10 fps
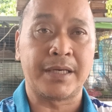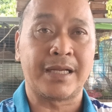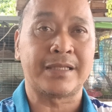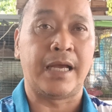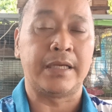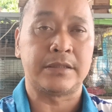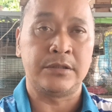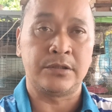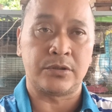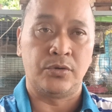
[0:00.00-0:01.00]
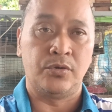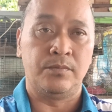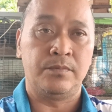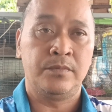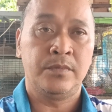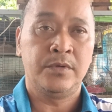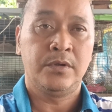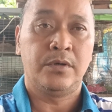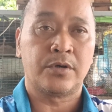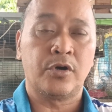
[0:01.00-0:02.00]
กระต่ายตื่นตูม
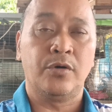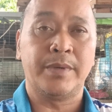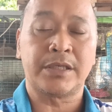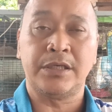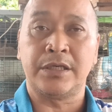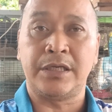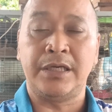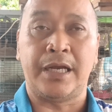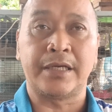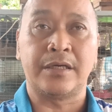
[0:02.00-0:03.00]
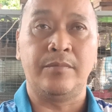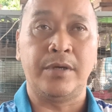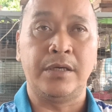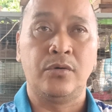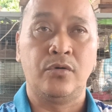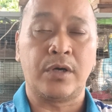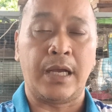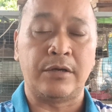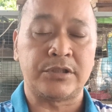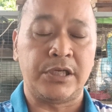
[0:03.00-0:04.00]
โรคมันเกิดที่ไหนก็ไม่รู้
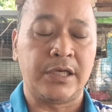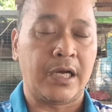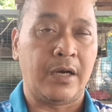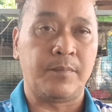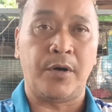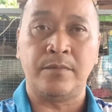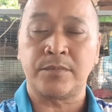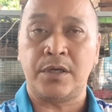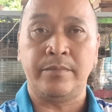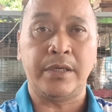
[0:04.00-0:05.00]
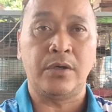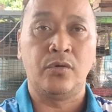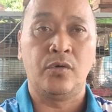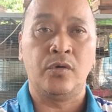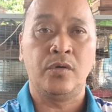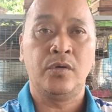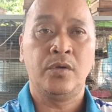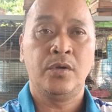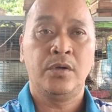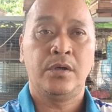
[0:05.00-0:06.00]
ข่าวจริงข่าวปลอมก็ไม่รู้
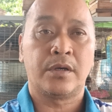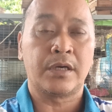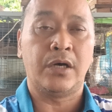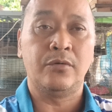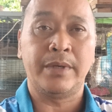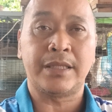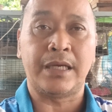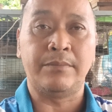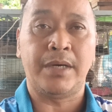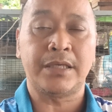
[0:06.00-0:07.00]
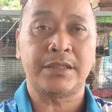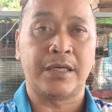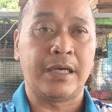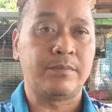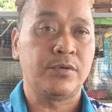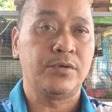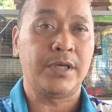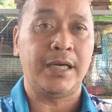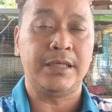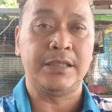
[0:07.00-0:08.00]
เราไม่สามารถจะรับรู้
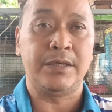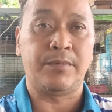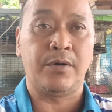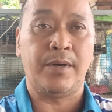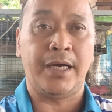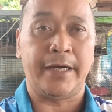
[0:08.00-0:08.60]
ได้เลย เพราะว่า